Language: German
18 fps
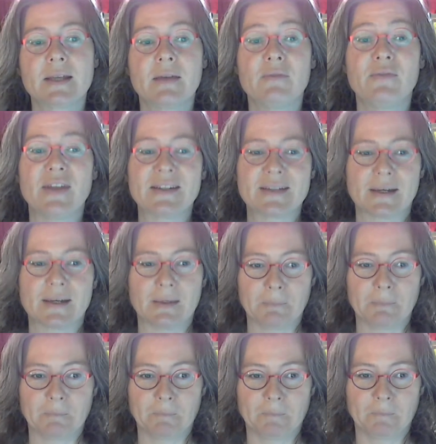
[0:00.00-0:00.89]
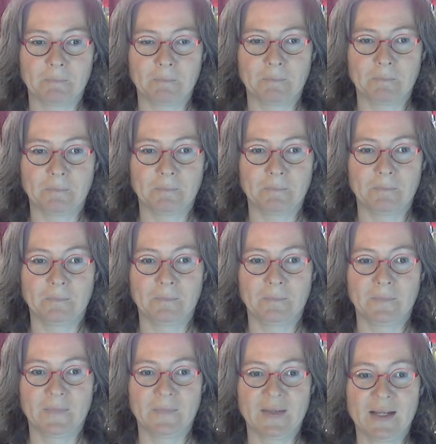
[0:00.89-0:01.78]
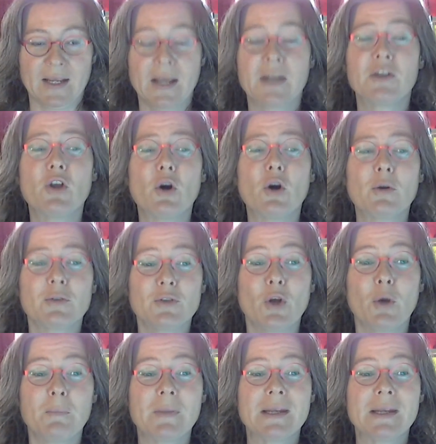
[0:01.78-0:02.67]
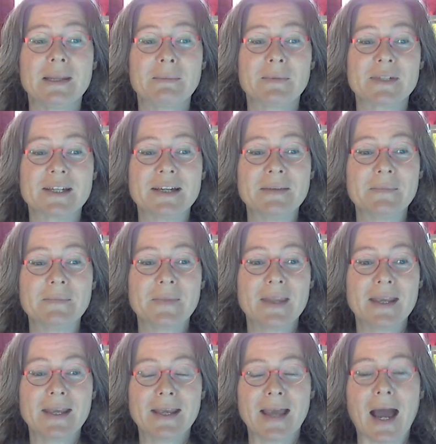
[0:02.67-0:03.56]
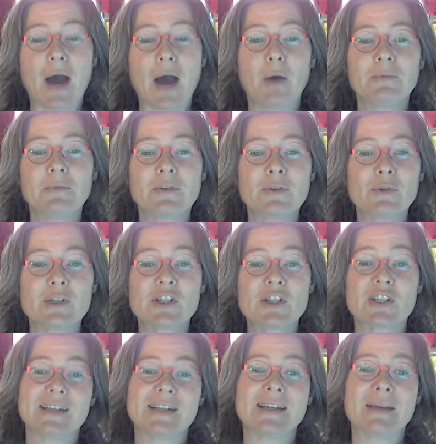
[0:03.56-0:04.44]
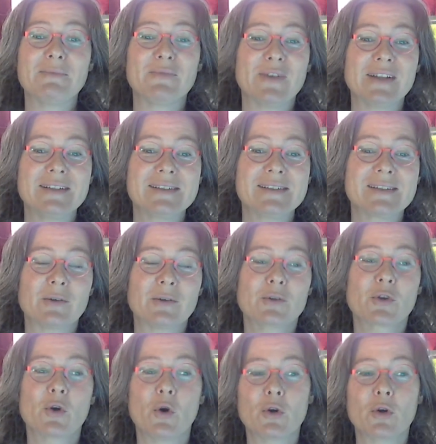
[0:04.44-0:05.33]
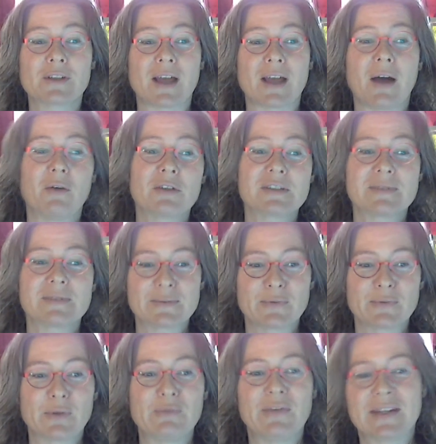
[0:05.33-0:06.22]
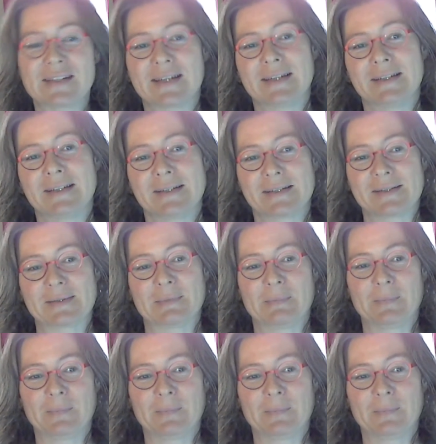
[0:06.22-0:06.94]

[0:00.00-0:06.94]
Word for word: Wetter. Noch, noch beliebter, Hauptfigur steht am Fenster und guckt raus, was für ein Wetter ist.